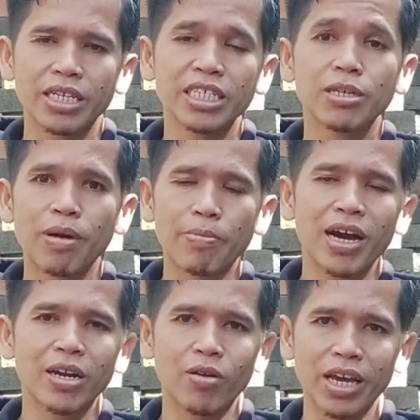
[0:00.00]

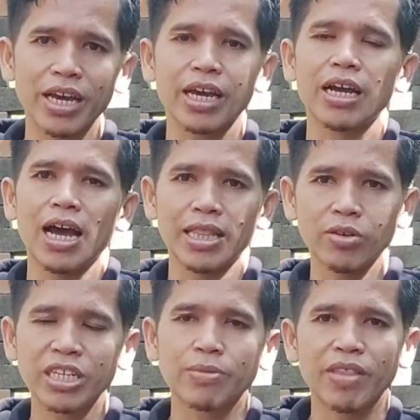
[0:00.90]
disebabkan oleh
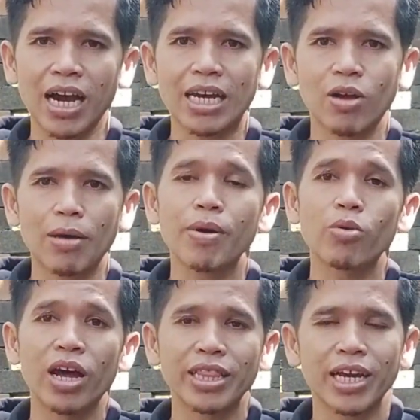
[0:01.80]
atau diciptakan oleh
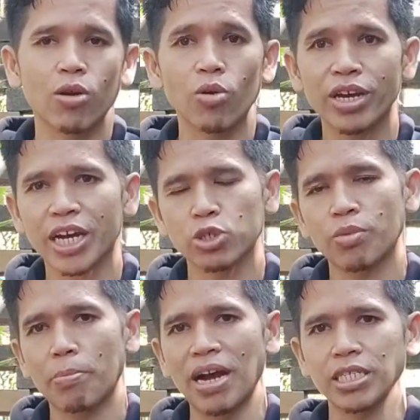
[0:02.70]
penggunaan teknologi yang
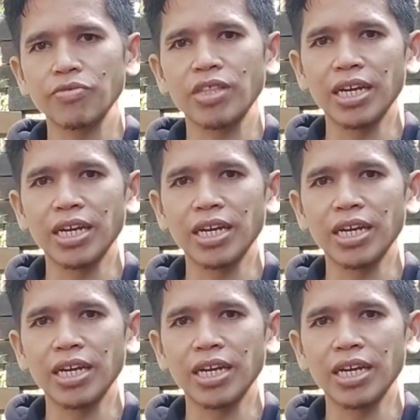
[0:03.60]
supermasif